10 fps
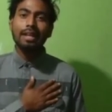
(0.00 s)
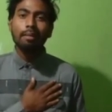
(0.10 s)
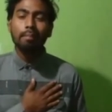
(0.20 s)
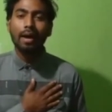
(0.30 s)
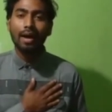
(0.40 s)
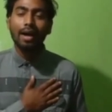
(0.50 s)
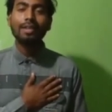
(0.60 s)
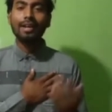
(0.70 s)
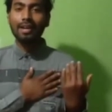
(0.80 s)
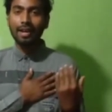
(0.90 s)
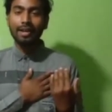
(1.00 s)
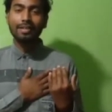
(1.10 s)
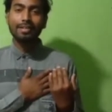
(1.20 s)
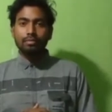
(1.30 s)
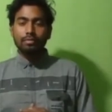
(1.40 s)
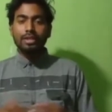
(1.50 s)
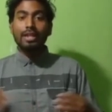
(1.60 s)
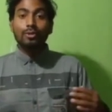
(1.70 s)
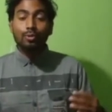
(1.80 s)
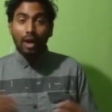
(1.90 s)
দিল পে আঘাত হানা
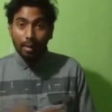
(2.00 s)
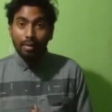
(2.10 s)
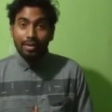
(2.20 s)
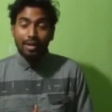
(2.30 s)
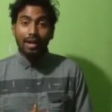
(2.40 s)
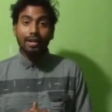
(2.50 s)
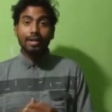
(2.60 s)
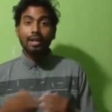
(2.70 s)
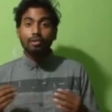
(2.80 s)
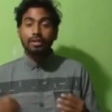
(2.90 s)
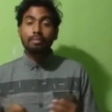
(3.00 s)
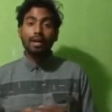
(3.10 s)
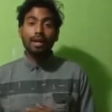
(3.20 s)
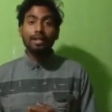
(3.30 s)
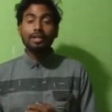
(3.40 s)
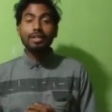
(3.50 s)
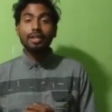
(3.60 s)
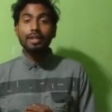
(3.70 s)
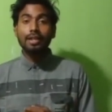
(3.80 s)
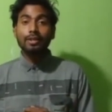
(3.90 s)
সেটা শুধু আমার না এটা হচ্ছে
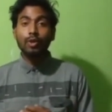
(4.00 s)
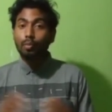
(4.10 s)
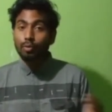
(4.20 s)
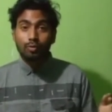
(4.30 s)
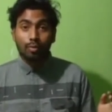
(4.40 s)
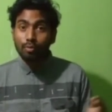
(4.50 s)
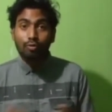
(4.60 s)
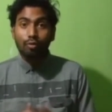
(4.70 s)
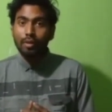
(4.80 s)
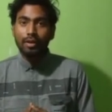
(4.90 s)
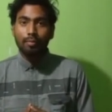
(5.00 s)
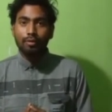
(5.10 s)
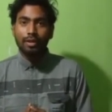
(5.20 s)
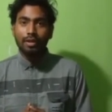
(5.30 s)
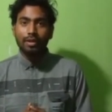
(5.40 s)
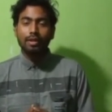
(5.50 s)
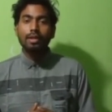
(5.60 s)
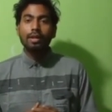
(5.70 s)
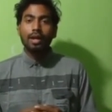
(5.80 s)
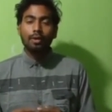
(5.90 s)
বাংলাদেশের সমস্ত মুসলমানের প্রতি
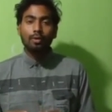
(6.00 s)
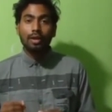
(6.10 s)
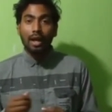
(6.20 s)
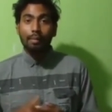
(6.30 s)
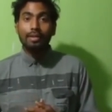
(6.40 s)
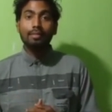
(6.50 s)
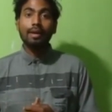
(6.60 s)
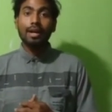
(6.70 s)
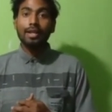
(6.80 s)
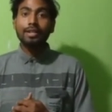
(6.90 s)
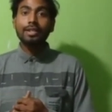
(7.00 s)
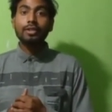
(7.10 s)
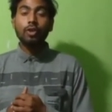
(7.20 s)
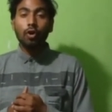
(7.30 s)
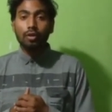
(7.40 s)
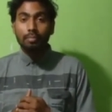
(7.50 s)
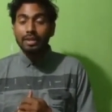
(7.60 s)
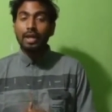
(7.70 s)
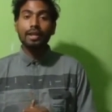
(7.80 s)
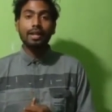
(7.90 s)
কারণ আমাদের বাংলাদেশের
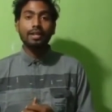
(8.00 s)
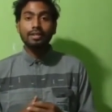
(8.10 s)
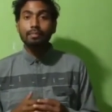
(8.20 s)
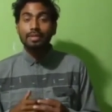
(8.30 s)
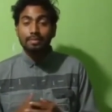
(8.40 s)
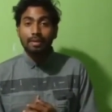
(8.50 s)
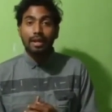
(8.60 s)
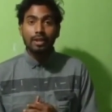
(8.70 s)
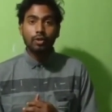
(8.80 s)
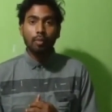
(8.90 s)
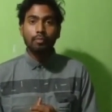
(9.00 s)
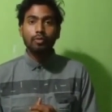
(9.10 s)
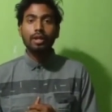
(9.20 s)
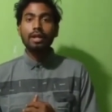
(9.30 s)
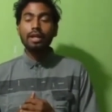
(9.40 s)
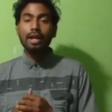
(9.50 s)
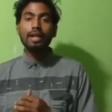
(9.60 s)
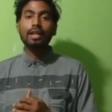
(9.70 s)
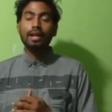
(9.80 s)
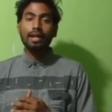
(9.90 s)
সংবিধানে যে বিসমিল্লা শব্দটা
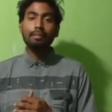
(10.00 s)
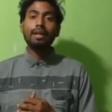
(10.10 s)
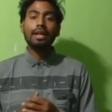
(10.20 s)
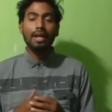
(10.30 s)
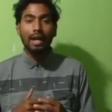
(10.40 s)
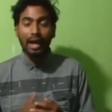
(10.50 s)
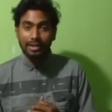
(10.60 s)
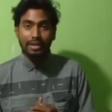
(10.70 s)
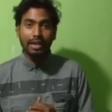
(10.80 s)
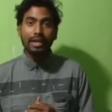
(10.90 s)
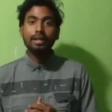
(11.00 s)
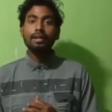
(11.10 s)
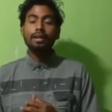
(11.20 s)
লেখা থাকে বা লেখা আছে